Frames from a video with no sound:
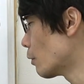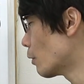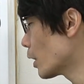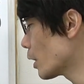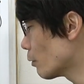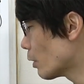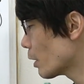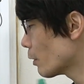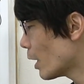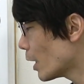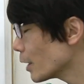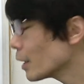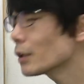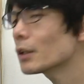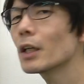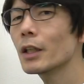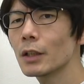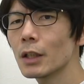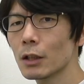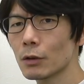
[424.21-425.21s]
我々はありが
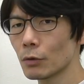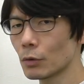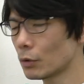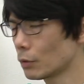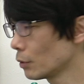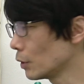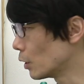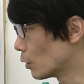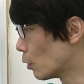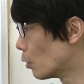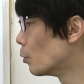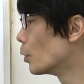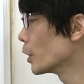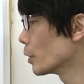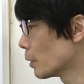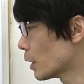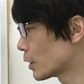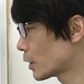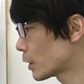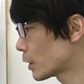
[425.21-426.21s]
たいなというふうに思
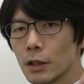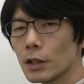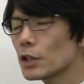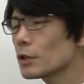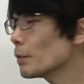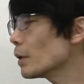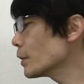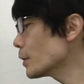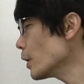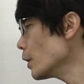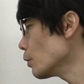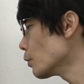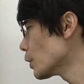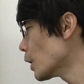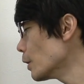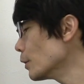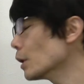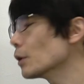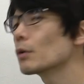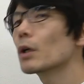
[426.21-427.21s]
いま一番最後
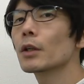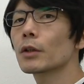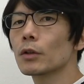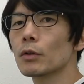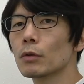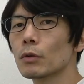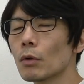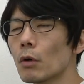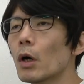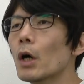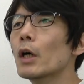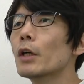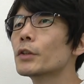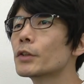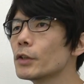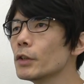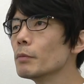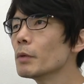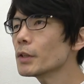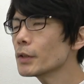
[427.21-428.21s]
何なのかっていうと、
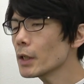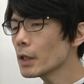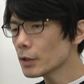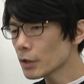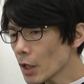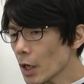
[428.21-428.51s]
すいません。